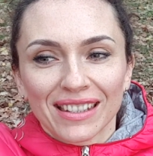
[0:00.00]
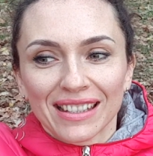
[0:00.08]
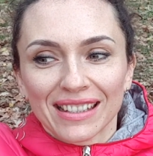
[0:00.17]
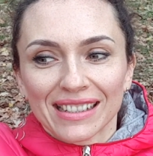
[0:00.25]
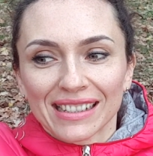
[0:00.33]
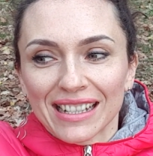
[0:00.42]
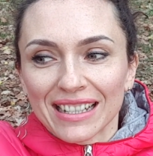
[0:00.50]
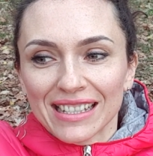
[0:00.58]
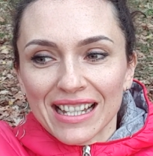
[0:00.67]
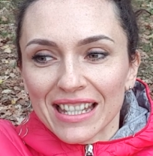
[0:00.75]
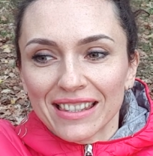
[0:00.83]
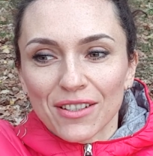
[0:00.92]
Э,
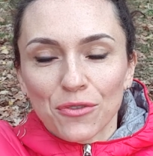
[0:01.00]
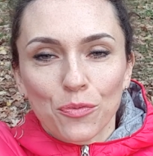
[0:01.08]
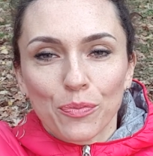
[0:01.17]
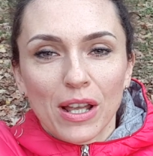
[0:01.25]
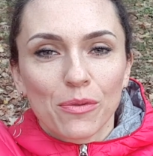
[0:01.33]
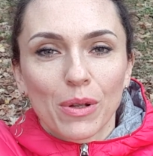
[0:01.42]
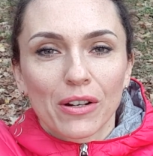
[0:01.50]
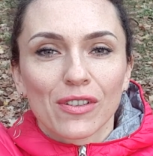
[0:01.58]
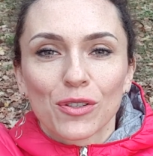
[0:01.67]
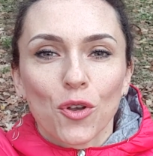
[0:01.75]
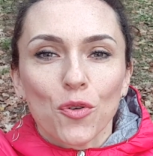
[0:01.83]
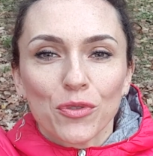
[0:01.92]
когда наступает право
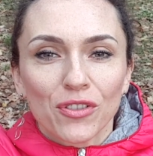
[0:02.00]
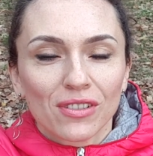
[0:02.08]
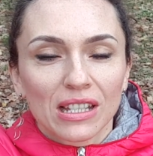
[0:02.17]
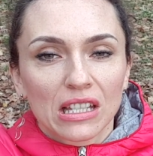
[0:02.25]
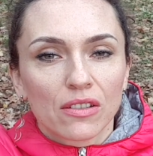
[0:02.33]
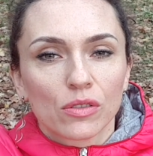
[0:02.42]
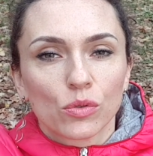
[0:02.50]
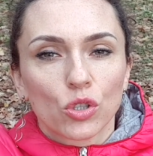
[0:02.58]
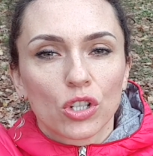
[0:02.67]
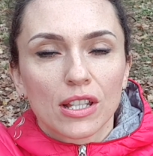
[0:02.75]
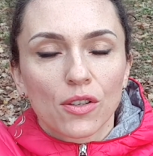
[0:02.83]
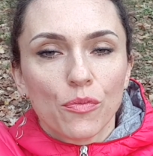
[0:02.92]
собственности,
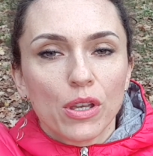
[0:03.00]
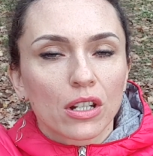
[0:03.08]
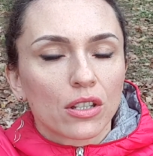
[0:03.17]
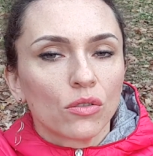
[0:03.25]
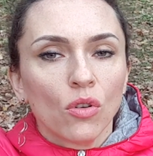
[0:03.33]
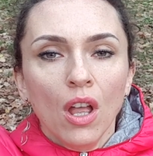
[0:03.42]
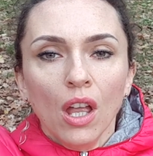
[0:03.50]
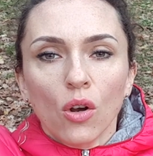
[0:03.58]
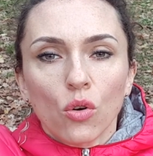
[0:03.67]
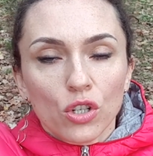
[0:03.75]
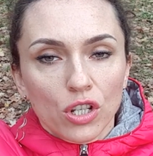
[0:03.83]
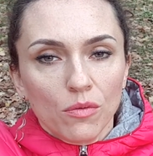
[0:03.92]
случай смерти, ну,
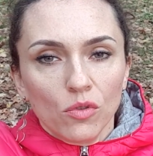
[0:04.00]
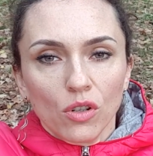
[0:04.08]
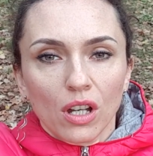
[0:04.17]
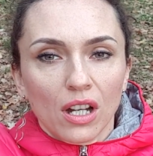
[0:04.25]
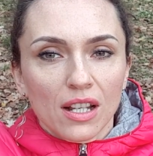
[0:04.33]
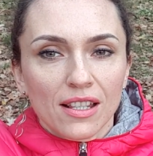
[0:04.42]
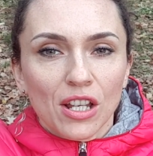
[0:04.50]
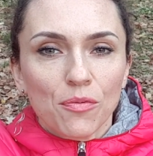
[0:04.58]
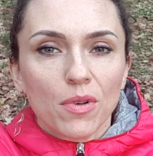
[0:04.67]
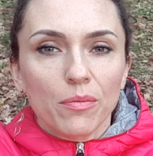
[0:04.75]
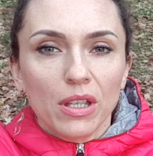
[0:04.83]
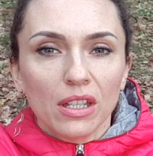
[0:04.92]
очень много разных
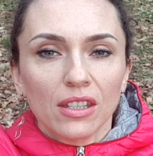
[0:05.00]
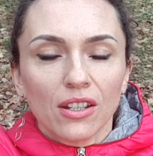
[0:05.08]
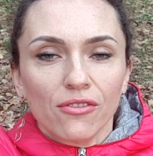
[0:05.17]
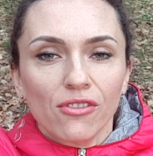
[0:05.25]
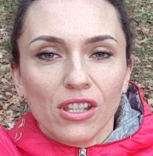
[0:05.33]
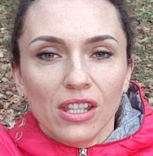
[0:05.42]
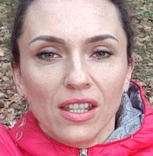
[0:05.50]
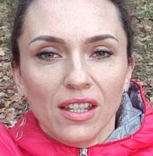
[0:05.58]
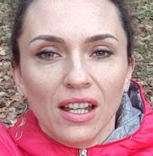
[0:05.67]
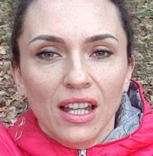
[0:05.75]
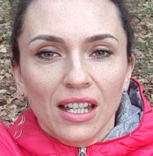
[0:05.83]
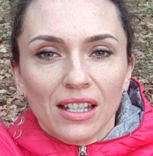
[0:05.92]
моментов,
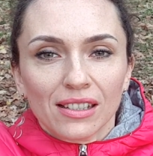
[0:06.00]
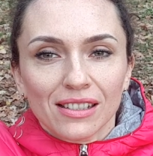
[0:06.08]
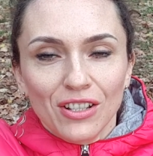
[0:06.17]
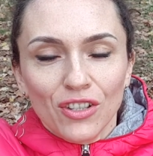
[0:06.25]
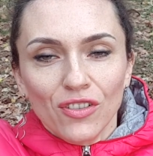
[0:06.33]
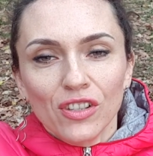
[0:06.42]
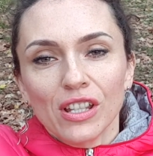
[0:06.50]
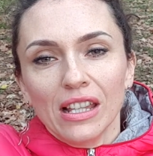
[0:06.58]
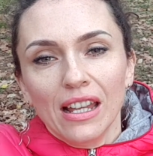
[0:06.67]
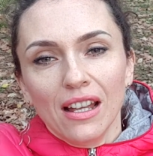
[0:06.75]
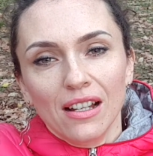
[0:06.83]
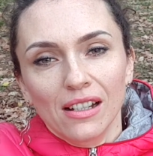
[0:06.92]
и э,
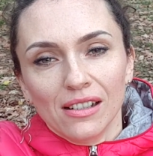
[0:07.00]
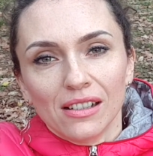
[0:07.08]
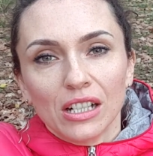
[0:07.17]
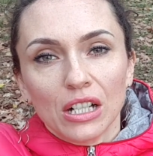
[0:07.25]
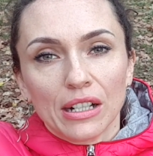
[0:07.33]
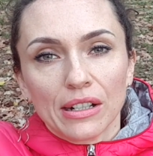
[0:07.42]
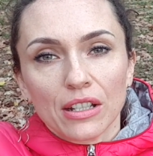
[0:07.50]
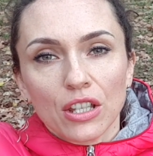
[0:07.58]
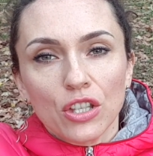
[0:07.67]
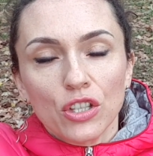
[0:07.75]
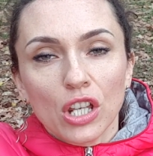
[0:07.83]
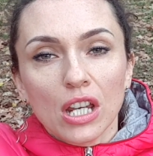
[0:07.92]
действительно э,
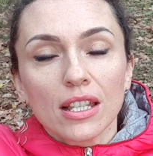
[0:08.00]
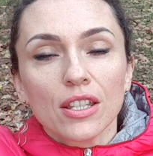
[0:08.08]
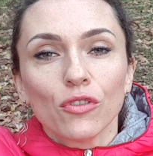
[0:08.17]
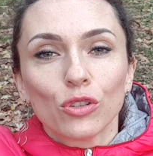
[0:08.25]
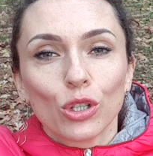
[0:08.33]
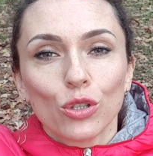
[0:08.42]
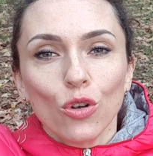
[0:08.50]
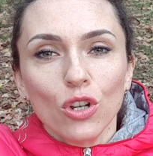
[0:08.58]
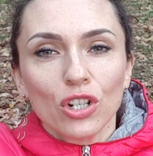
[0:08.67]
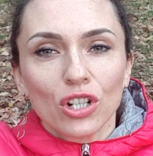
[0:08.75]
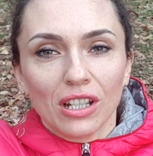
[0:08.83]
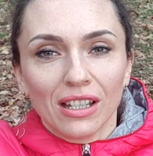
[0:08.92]
интересно, вот
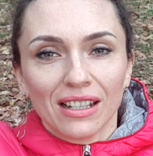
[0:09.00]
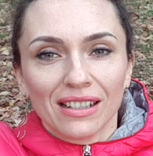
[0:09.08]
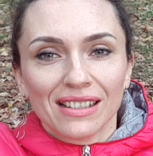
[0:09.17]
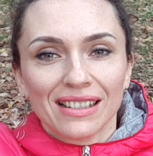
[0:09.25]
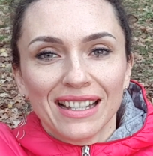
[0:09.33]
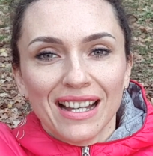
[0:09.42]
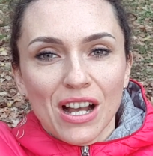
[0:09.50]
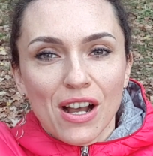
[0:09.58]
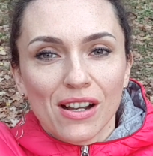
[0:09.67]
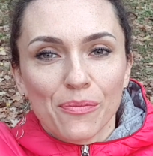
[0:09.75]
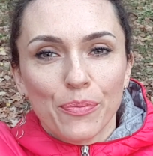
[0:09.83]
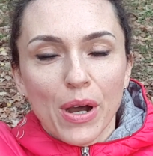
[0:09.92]
идешь
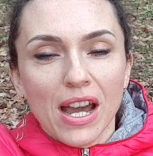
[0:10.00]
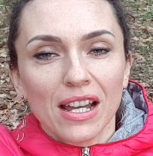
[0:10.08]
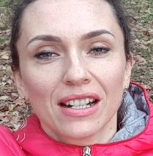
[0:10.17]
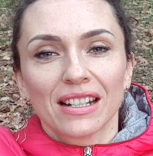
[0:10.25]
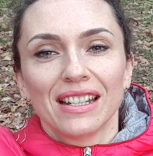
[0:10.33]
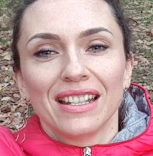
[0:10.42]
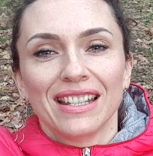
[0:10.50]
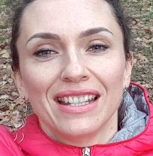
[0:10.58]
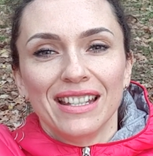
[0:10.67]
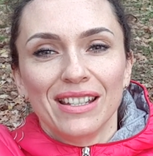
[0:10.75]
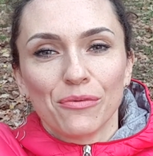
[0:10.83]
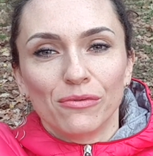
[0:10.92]
на пары
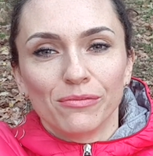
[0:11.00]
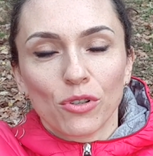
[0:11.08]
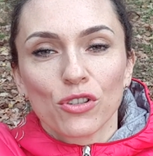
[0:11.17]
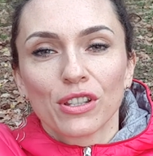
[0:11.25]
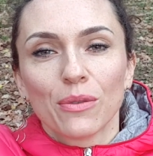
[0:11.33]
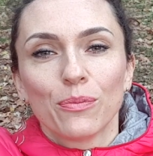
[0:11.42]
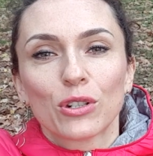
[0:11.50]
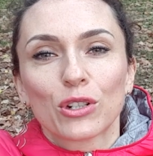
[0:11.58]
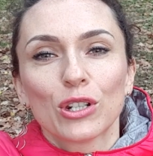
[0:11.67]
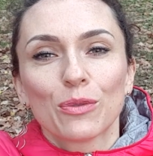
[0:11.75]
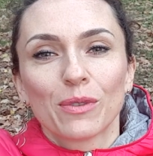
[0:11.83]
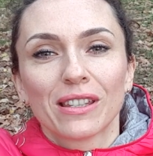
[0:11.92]
и просто
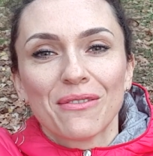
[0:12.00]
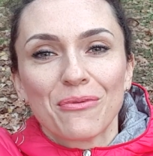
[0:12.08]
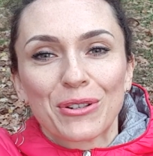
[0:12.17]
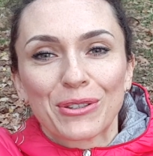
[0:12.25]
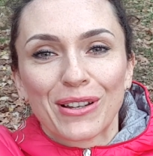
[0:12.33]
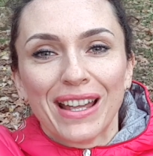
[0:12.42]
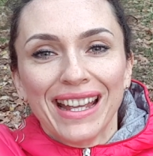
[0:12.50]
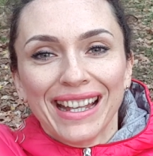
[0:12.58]
бежишь, потому что